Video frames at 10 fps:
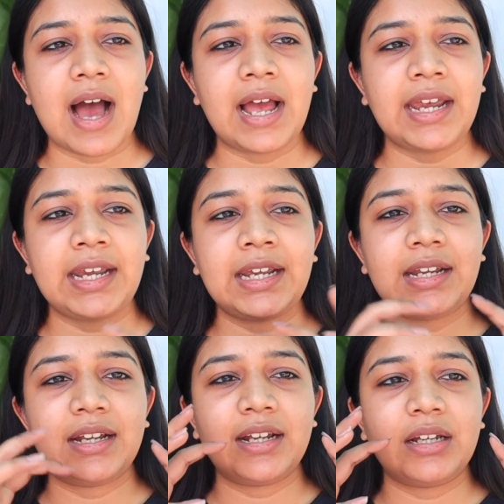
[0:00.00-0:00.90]
आई
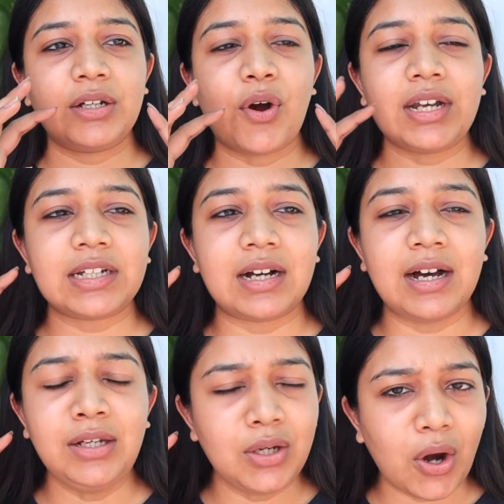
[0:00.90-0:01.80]
गॉट अ
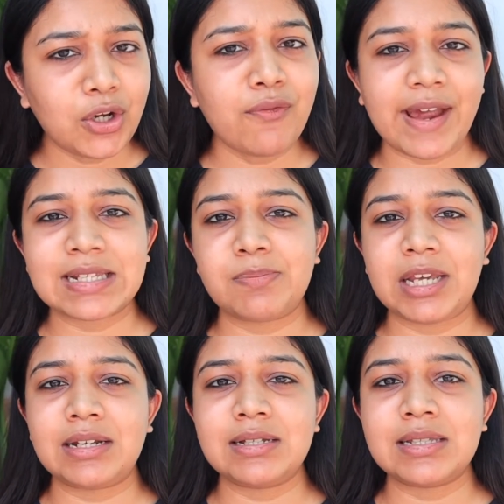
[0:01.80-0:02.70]
लॉट ऑफ
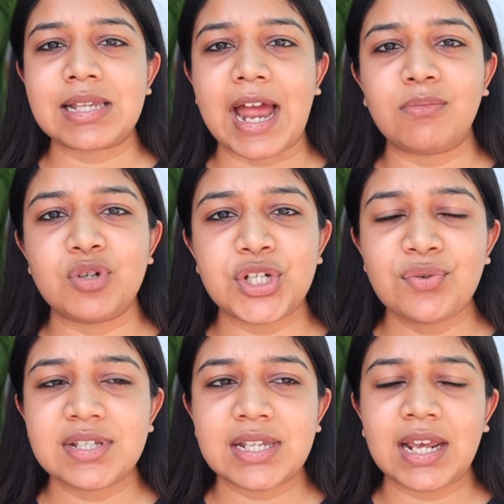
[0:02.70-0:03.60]
एक्सपीरियंस एंड मुझे
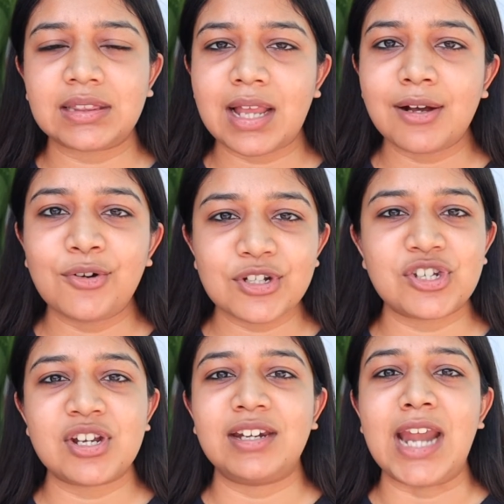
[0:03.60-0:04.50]
उनसे इतना
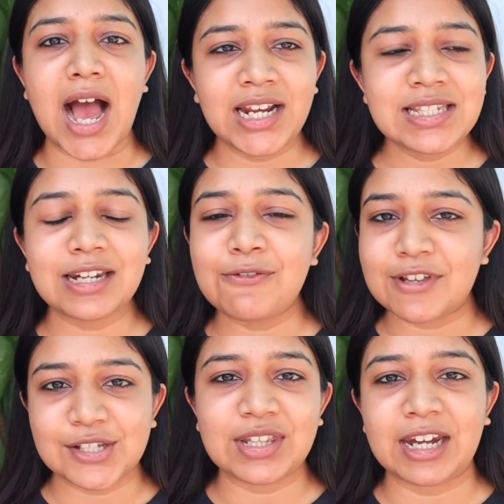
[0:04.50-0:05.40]
कुछ ना ही सिर्फ
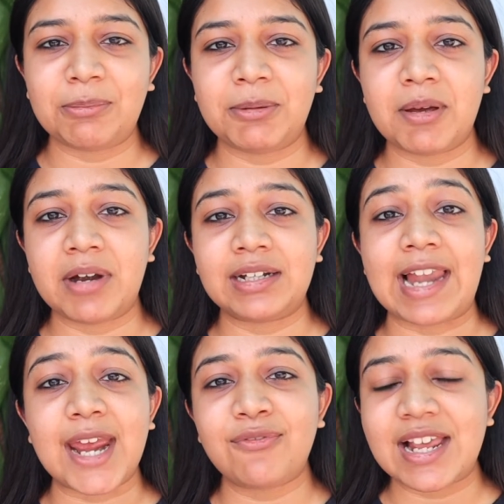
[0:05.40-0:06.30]
फिजियोथेरेपी में बट
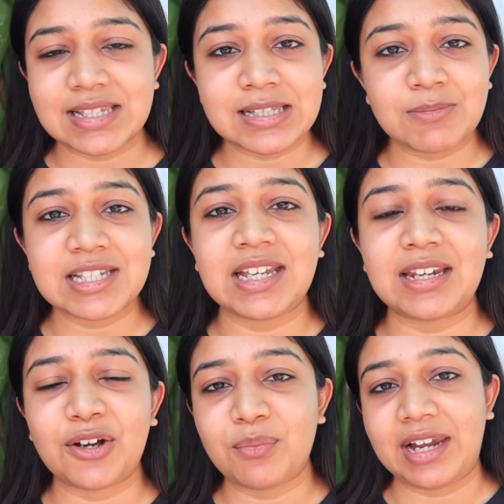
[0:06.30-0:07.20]
लाइफ लेसन भी
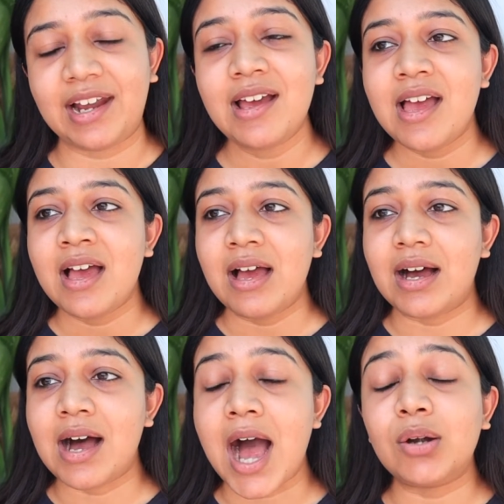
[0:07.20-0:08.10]
सीखने को मिले
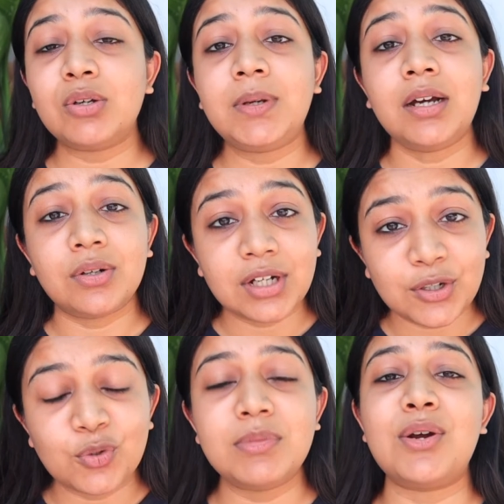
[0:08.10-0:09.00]
हाउ टू बी अ गुड
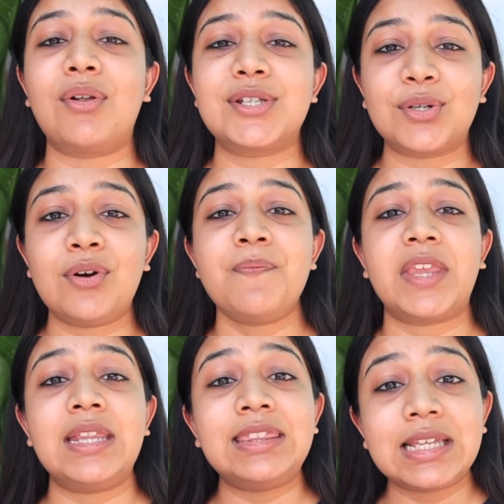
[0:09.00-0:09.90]
ह्यूमन ऑल्सो
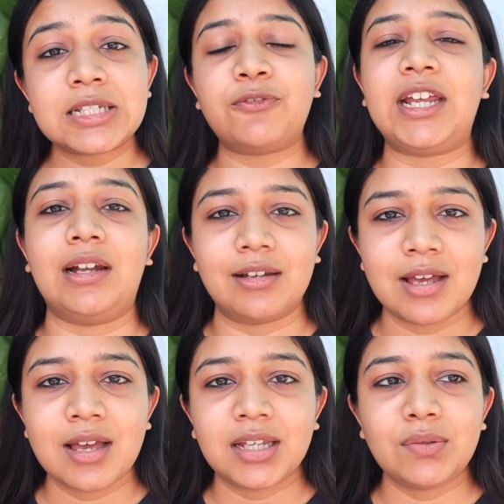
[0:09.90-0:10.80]
इन दिस फील्ड
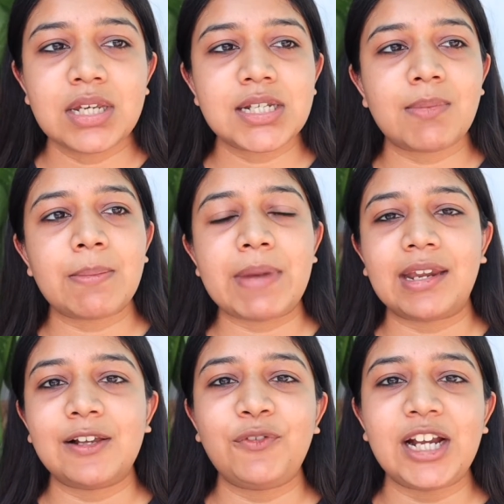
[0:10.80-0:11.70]
क्योंकि जब आप
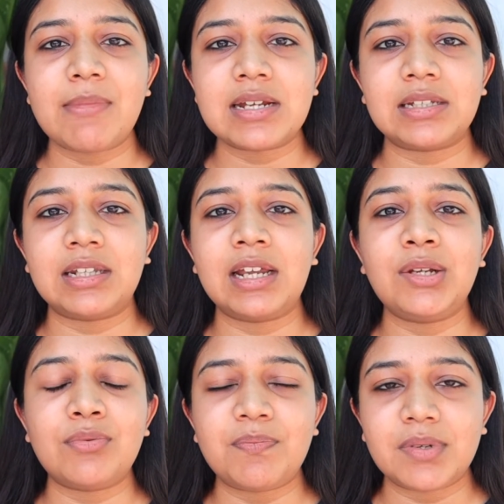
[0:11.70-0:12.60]
मेडिकल फील्ड में आ जाते हैं ना यू